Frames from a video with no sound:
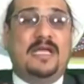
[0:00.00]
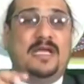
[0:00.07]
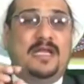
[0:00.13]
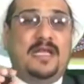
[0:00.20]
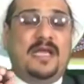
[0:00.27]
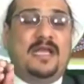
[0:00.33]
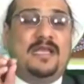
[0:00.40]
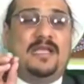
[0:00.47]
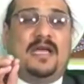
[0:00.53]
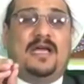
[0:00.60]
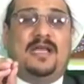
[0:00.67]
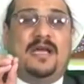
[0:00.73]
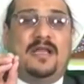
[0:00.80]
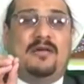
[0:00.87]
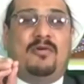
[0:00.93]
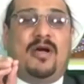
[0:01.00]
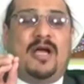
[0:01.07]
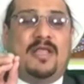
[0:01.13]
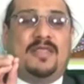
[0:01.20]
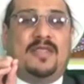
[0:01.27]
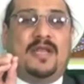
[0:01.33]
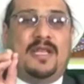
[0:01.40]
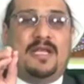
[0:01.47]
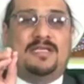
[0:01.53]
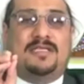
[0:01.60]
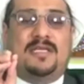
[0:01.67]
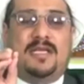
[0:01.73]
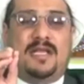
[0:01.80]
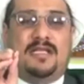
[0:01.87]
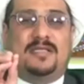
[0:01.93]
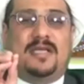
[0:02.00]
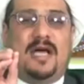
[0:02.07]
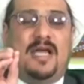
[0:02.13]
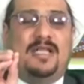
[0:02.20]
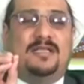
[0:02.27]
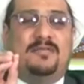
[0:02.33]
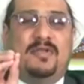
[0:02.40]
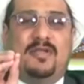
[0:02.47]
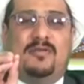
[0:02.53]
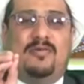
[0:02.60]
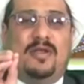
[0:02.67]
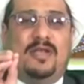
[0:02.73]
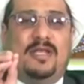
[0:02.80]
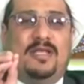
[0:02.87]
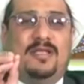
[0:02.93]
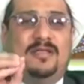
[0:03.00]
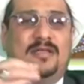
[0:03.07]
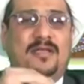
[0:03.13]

لاني انا لو احضر لك سيره خالد بن الوليد